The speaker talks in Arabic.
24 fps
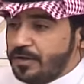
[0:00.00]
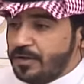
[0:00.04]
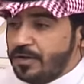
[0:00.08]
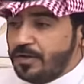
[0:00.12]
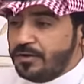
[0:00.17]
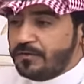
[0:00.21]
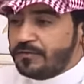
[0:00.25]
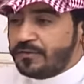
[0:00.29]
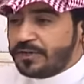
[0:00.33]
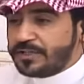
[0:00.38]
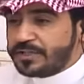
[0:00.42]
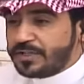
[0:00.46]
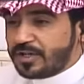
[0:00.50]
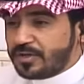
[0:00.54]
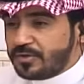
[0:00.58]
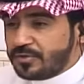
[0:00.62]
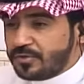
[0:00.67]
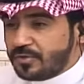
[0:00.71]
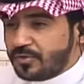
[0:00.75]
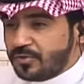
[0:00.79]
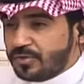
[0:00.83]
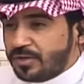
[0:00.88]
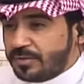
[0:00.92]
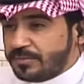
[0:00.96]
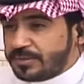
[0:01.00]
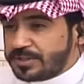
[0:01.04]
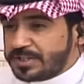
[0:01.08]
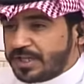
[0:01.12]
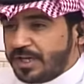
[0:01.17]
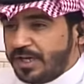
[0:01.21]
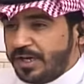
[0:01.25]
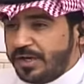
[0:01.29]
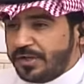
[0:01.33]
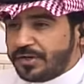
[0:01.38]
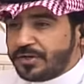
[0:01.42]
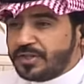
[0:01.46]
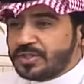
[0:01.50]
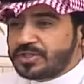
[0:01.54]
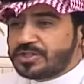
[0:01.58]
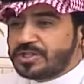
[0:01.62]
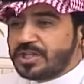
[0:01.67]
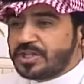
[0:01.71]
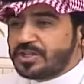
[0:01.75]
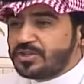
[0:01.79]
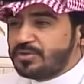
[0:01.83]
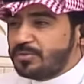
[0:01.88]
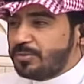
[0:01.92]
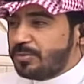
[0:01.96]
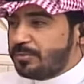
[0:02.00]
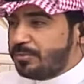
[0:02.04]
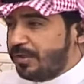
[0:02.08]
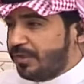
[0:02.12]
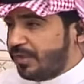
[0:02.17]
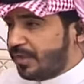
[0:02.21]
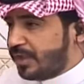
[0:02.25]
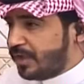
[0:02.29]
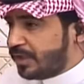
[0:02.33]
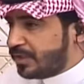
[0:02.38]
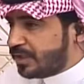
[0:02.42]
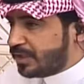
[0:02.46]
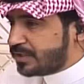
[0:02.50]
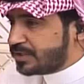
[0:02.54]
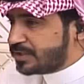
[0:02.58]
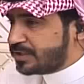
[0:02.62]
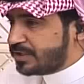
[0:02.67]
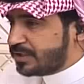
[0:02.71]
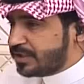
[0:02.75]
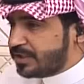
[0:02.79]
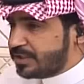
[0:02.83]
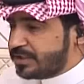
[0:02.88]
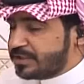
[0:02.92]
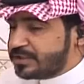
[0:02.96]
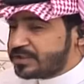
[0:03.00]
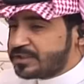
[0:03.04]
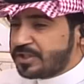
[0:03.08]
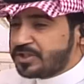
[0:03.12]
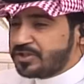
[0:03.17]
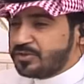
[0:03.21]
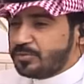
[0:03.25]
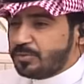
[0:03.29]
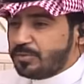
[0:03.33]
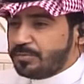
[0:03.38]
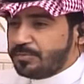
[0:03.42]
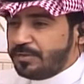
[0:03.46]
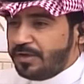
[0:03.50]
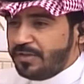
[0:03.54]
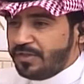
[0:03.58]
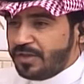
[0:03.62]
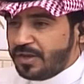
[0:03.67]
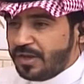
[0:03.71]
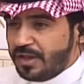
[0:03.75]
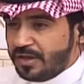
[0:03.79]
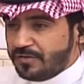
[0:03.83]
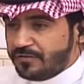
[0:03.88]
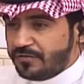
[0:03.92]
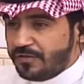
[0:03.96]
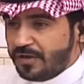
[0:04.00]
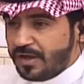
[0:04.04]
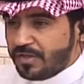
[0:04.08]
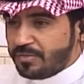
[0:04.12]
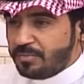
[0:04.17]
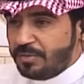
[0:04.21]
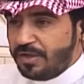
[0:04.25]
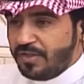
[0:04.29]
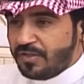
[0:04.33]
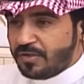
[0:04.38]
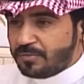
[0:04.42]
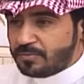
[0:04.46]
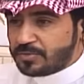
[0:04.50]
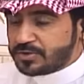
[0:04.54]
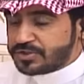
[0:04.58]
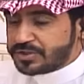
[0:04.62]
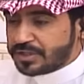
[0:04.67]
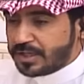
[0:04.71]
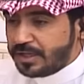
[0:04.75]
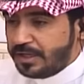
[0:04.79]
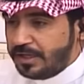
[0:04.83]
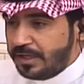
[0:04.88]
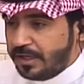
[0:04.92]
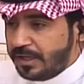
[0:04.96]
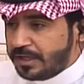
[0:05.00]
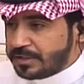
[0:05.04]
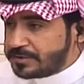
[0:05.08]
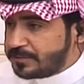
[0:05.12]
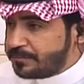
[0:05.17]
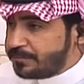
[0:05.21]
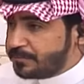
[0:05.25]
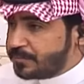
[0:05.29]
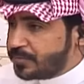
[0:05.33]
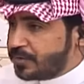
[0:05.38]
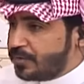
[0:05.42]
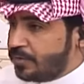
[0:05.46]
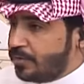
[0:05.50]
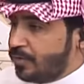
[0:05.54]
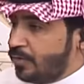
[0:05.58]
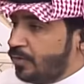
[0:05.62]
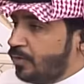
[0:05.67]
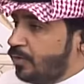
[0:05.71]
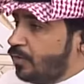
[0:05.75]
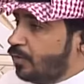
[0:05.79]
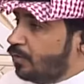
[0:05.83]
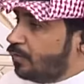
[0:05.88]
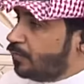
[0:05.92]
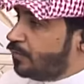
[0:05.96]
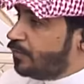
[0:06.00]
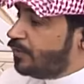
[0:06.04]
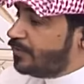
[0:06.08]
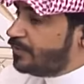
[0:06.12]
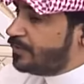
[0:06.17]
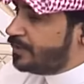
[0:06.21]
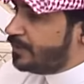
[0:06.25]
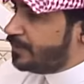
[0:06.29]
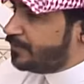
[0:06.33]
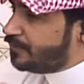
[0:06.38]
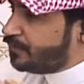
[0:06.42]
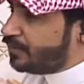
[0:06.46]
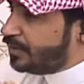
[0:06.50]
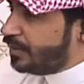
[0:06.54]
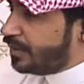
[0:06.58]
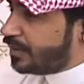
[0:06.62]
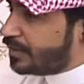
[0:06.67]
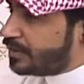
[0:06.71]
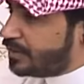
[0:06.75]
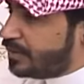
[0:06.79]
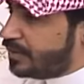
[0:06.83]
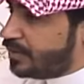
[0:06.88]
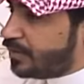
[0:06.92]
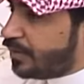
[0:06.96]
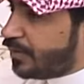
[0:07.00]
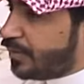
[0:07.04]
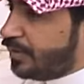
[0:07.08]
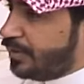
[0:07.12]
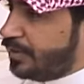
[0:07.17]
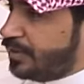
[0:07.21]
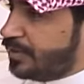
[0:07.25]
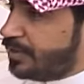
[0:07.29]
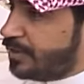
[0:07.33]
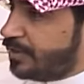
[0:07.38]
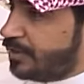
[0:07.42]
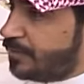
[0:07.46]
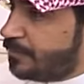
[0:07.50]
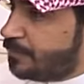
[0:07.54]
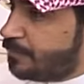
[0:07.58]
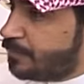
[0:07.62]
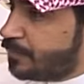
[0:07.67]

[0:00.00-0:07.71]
فيدغدغون المشاعر يستخدمون بعض الاناشيد يستخدمون بعض الالفاظ بعض المصطلحات وفي الاخير الضحيه